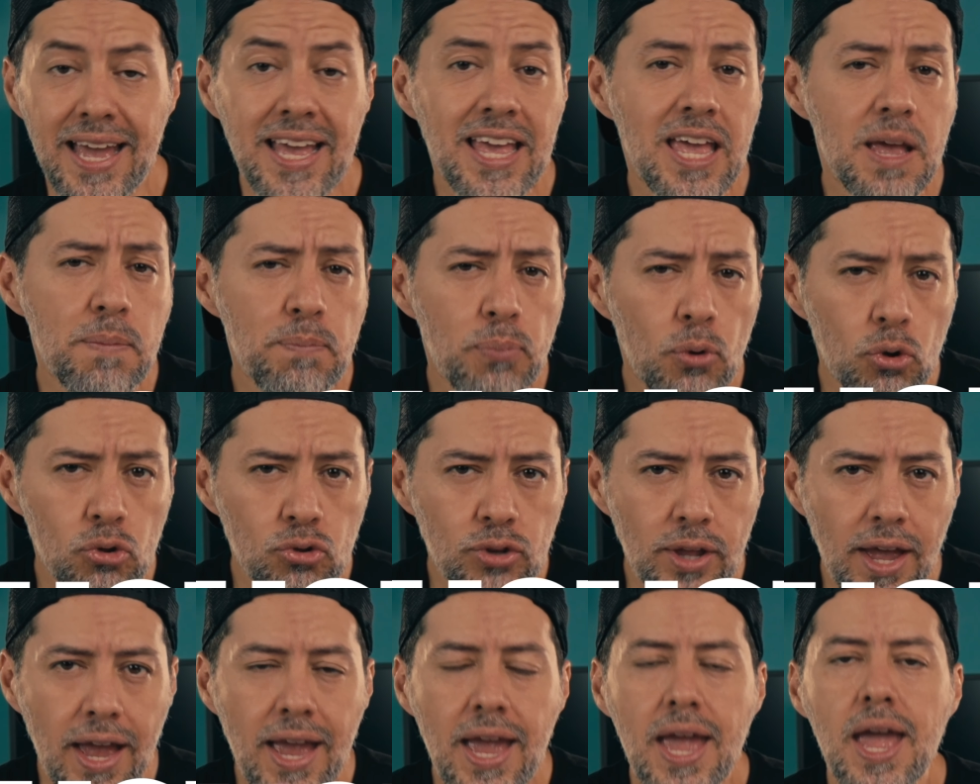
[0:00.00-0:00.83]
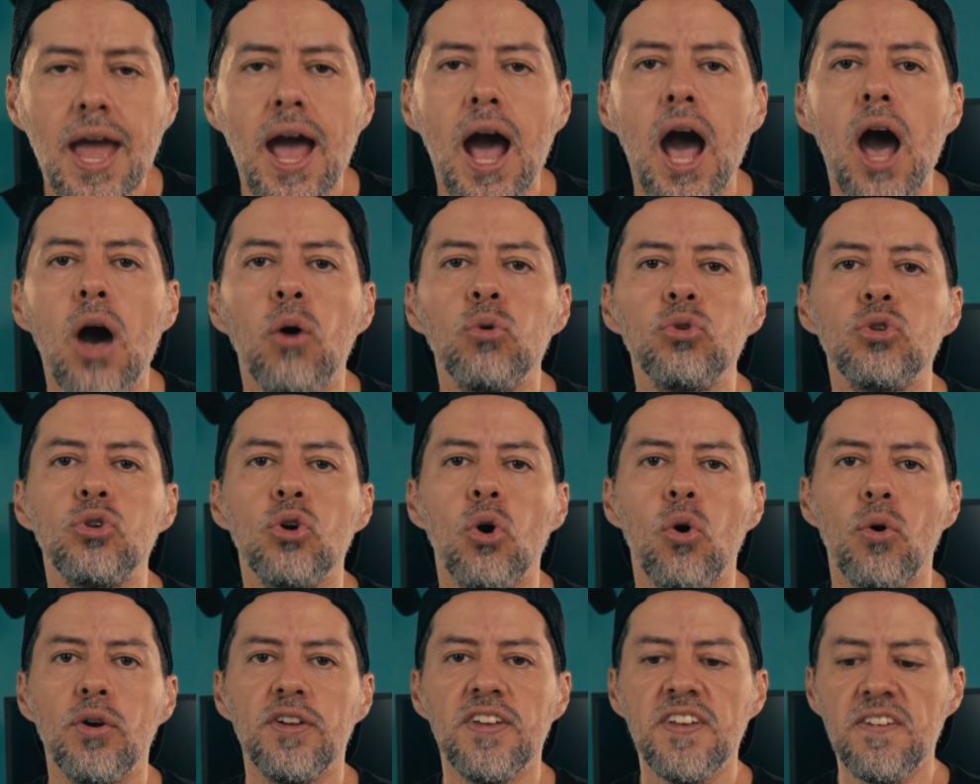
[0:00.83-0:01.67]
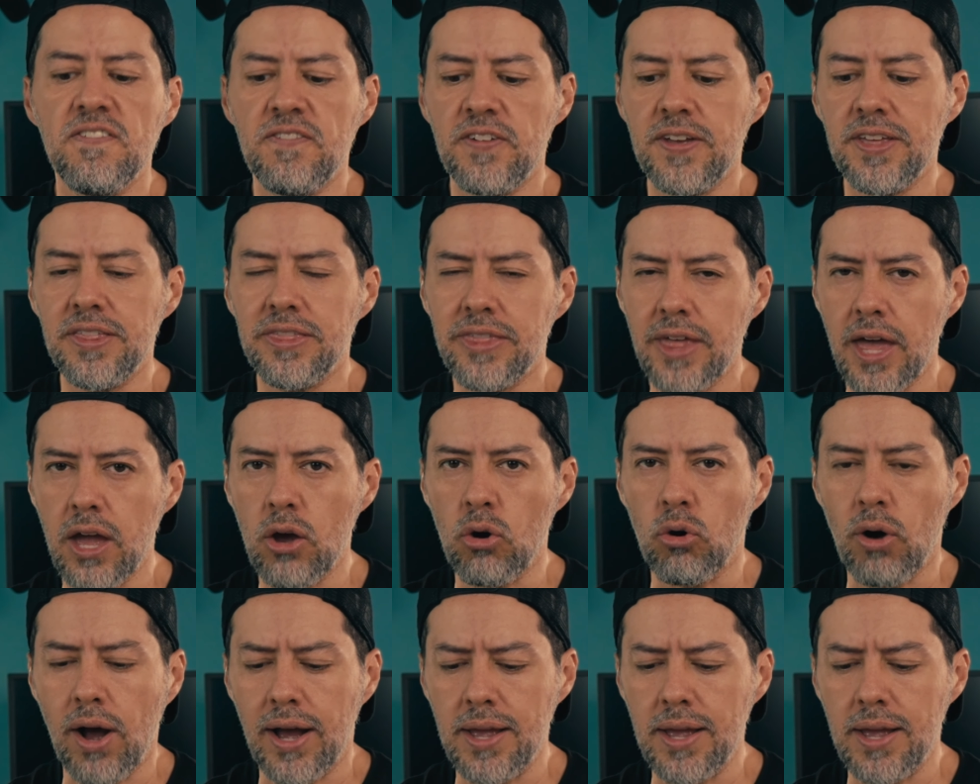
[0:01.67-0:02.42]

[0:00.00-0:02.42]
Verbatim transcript: equipos de audio y video.